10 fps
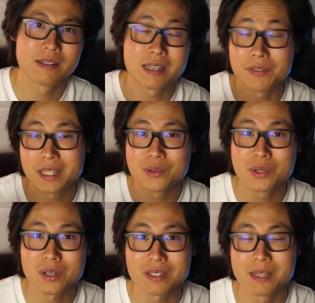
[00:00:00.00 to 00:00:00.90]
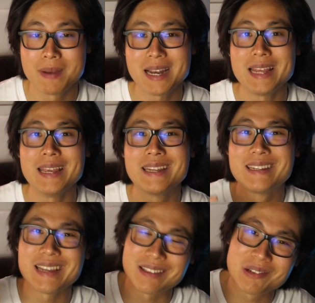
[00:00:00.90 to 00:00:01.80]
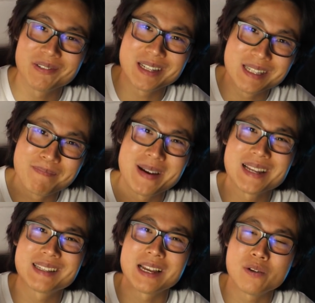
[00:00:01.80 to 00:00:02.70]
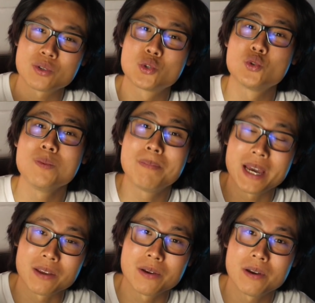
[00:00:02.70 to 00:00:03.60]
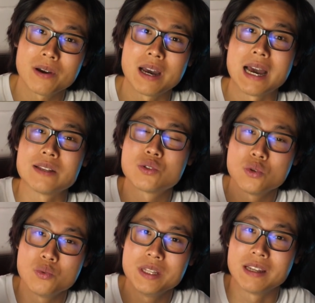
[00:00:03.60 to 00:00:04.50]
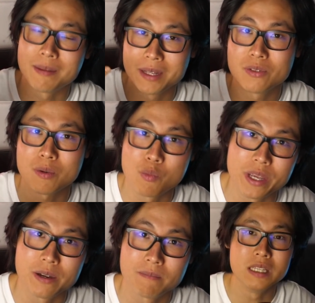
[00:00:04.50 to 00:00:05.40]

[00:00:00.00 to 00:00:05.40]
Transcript: Sa vitesse de sortie de balle est 90 miles à l'heure supérieure à celui d'un amateur moyen.